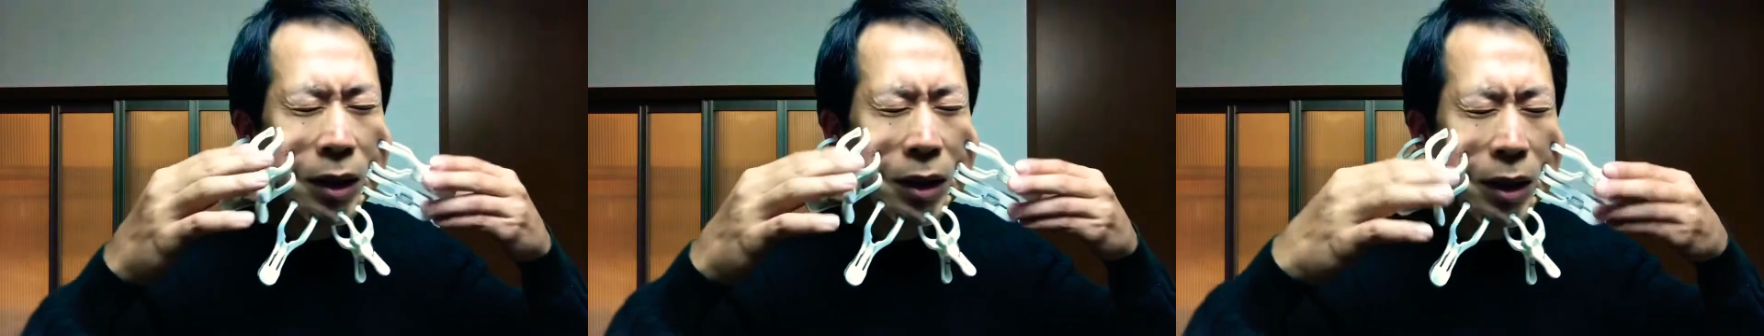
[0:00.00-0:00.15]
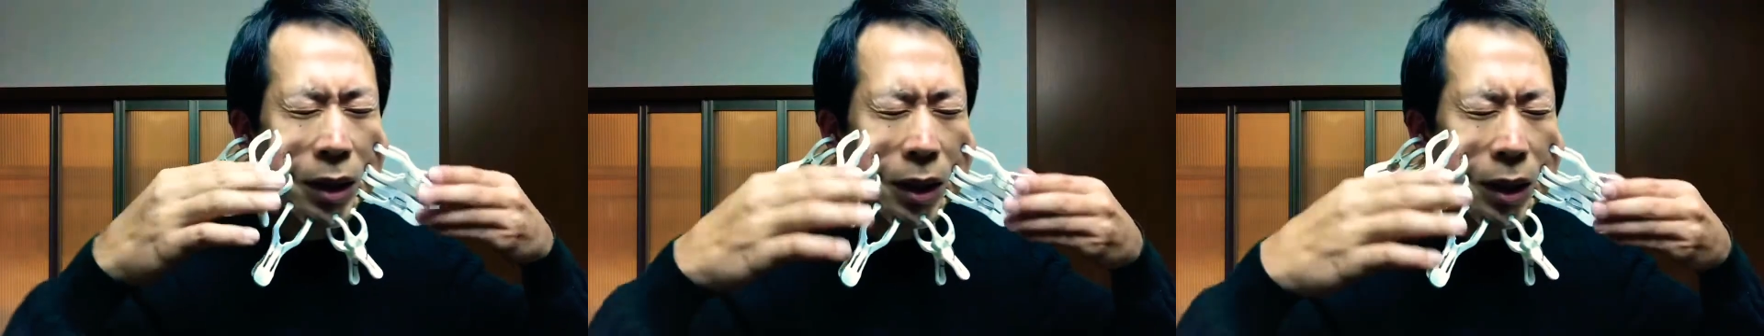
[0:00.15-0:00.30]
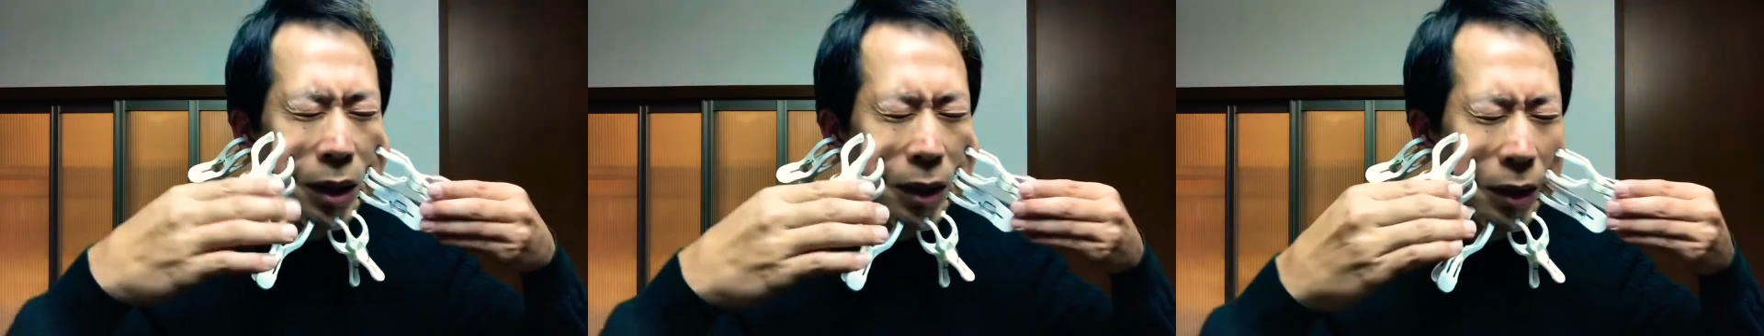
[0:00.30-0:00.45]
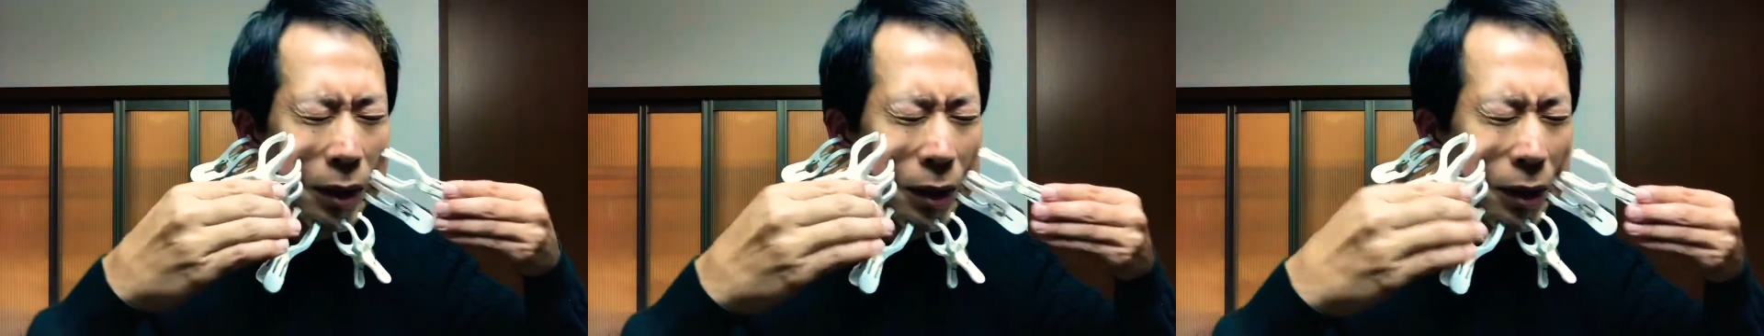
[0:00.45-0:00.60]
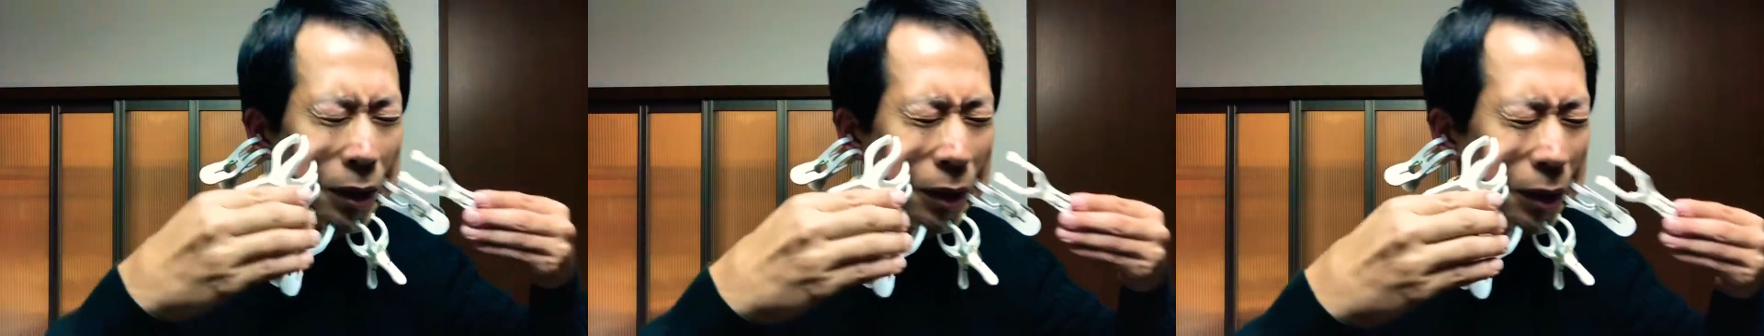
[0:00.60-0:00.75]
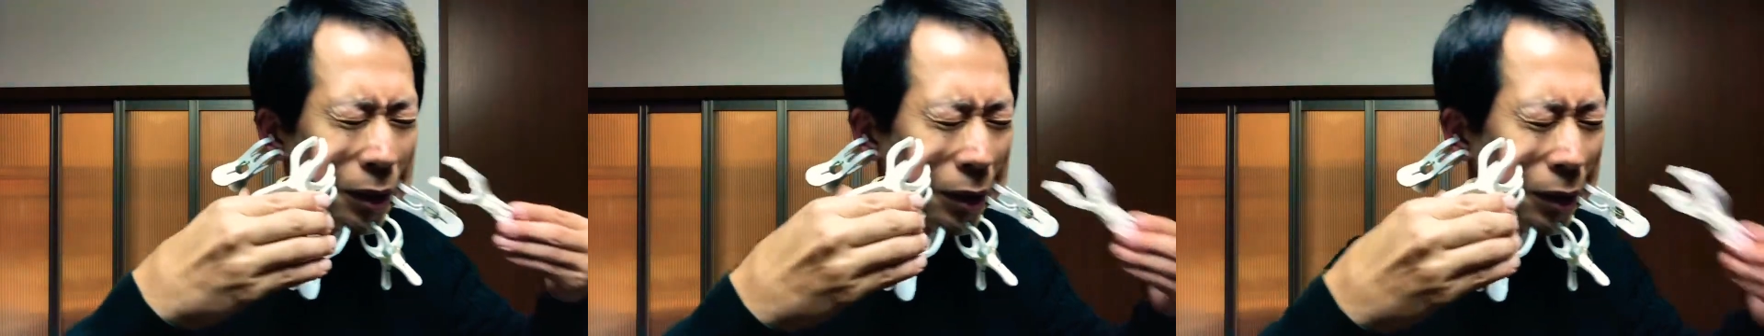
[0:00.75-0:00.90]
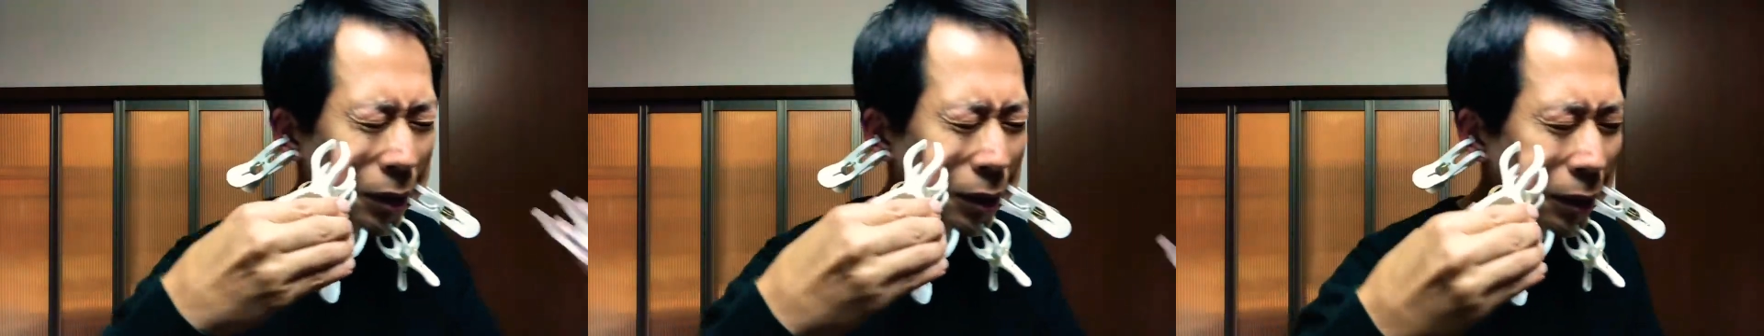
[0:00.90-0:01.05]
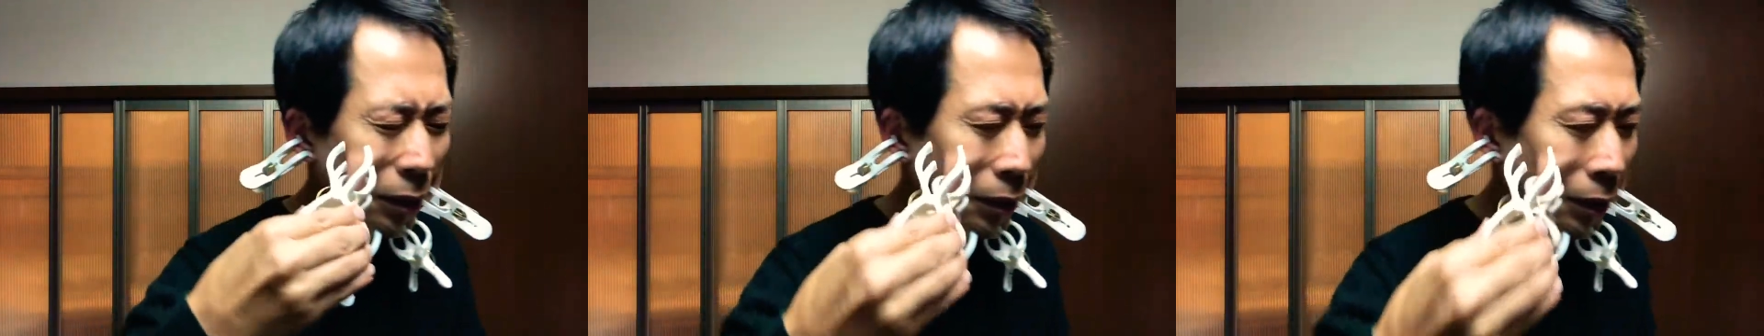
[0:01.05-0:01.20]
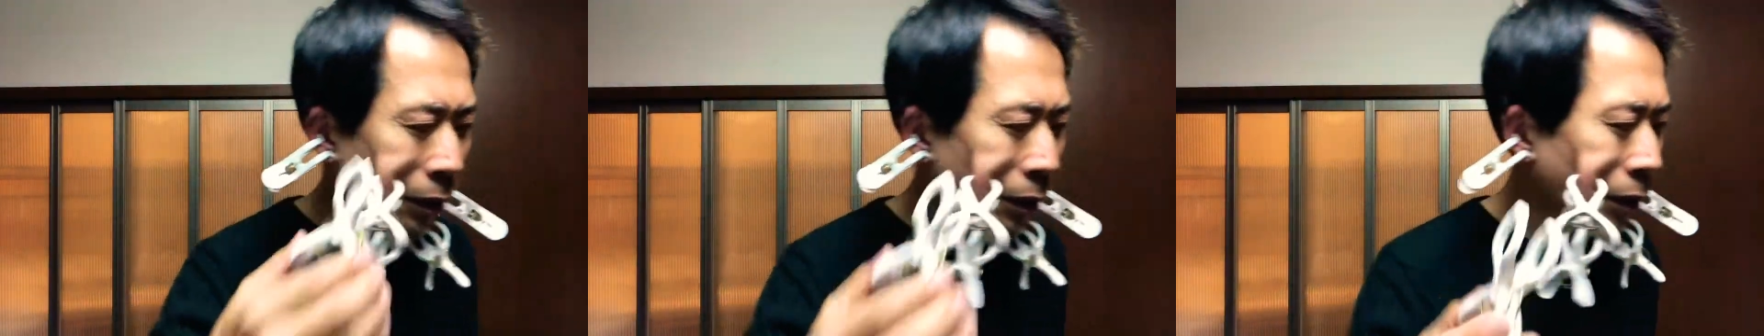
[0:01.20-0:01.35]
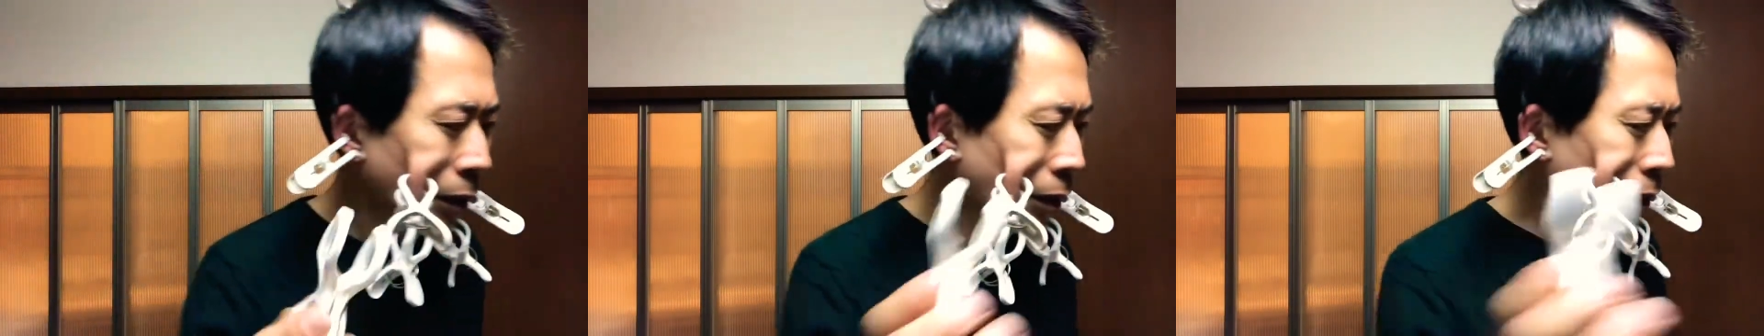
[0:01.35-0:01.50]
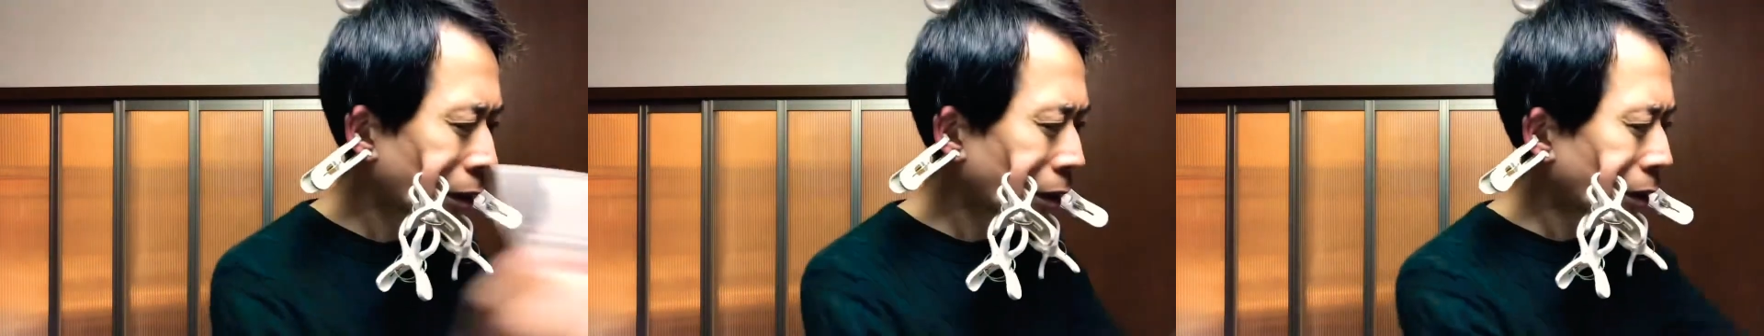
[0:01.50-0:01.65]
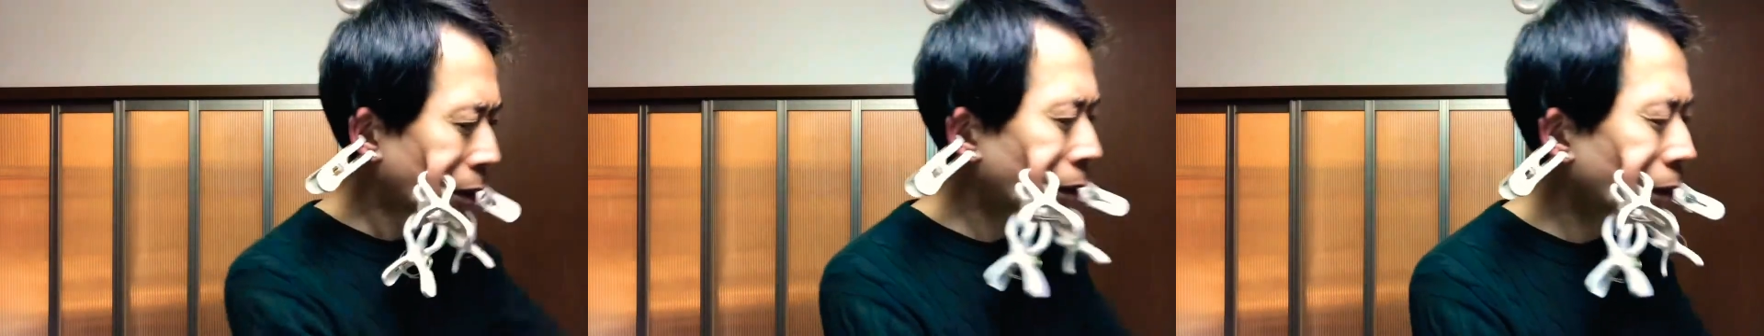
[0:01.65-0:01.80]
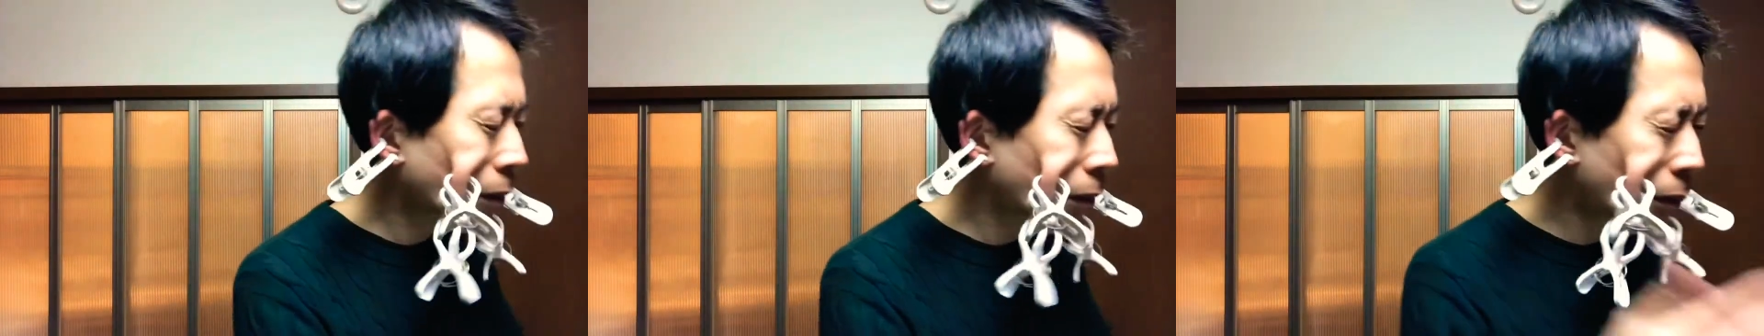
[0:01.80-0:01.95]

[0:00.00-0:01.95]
てほ